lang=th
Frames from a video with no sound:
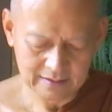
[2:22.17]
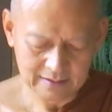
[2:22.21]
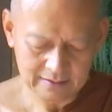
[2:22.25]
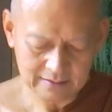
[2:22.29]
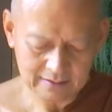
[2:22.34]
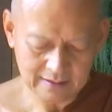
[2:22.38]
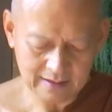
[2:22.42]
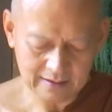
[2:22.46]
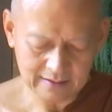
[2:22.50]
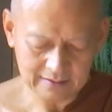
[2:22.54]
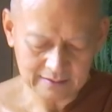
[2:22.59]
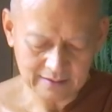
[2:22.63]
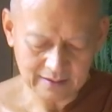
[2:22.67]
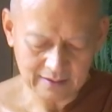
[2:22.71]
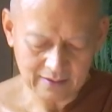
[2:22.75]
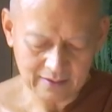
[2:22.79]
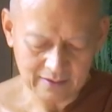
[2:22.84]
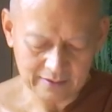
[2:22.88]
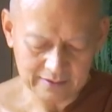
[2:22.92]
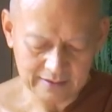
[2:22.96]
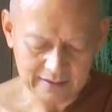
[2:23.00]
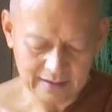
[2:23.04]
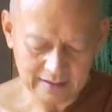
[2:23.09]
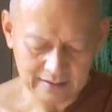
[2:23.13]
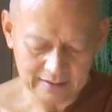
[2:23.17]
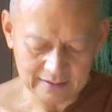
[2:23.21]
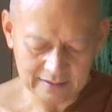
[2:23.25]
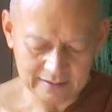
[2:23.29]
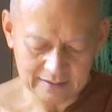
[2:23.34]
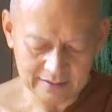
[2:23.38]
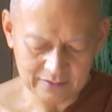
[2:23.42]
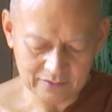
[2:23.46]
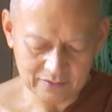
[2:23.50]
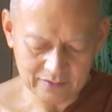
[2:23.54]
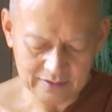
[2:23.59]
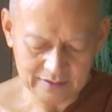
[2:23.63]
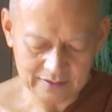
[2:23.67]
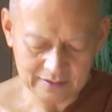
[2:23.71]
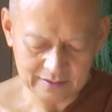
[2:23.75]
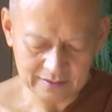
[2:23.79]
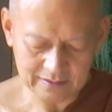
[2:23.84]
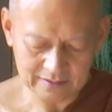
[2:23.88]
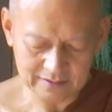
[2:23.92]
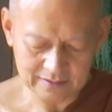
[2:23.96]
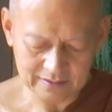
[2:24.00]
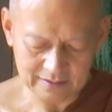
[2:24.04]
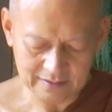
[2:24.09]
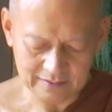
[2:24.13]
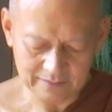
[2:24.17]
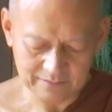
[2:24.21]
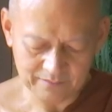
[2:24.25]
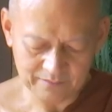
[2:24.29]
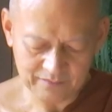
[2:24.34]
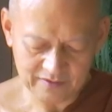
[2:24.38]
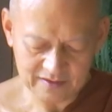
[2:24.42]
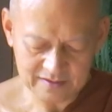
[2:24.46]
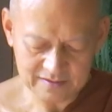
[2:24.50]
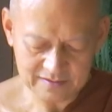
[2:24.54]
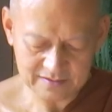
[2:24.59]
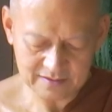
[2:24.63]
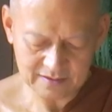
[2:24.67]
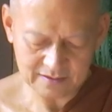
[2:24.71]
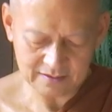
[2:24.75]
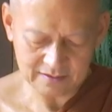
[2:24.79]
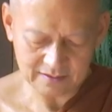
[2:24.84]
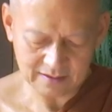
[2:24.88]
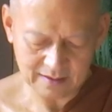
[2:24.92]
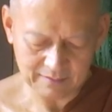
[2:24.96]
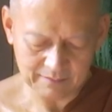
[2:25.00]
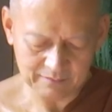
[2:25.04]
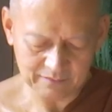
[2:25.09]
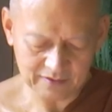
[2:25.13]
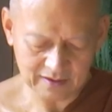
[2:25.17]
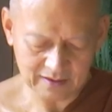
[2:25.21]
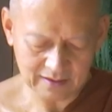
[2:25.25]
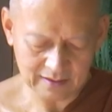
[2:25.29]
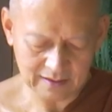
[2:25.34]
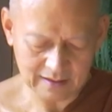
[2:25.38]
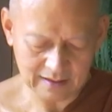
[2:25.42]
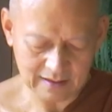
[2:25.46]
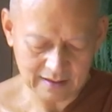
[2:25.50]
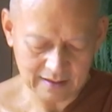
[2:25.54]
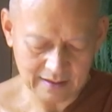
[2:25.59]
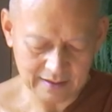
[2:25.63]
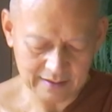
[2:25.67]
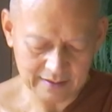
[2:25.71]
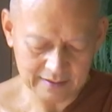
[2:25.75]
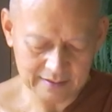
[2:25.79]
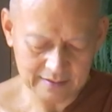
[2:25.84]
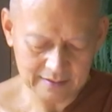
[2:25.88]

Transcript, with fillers: แทงตลอดอย่างดีด้วยทิฏฐิซึ่งธรรมทั้งหลาย